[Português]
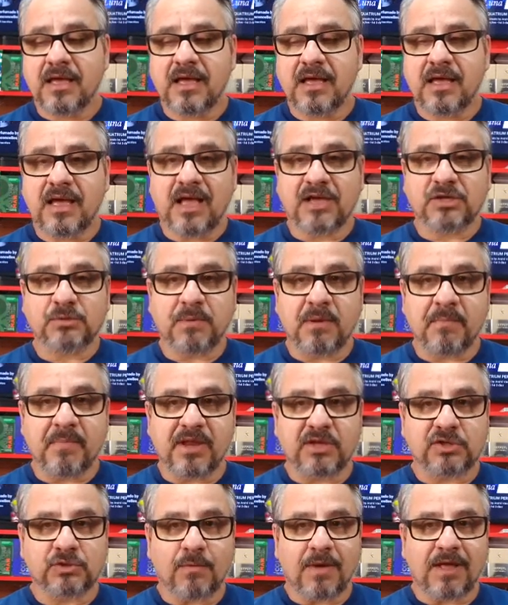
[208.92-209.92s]
ah, as
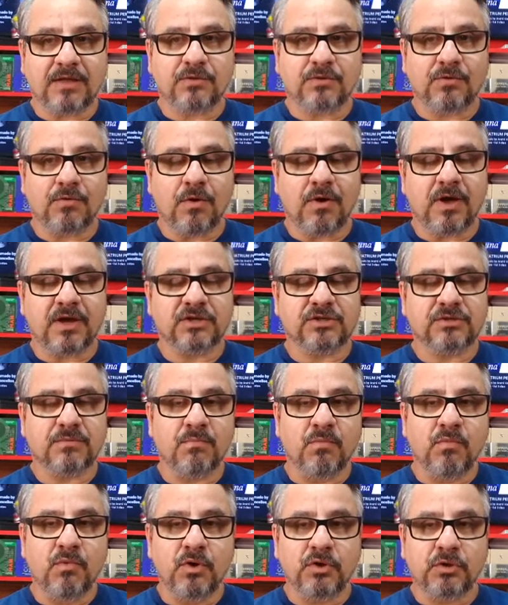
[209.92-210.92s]
primeiras quatro
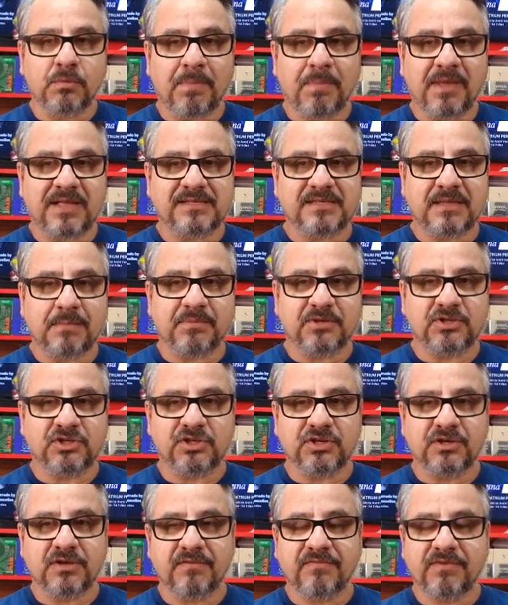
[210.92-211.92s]
horas muito
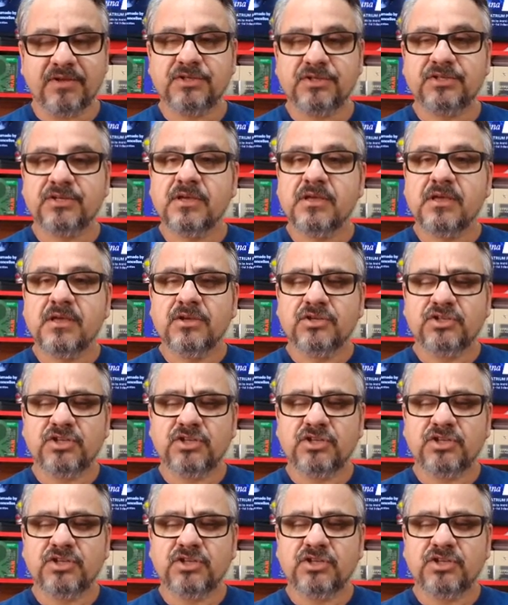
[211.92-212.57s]
perceptíveis,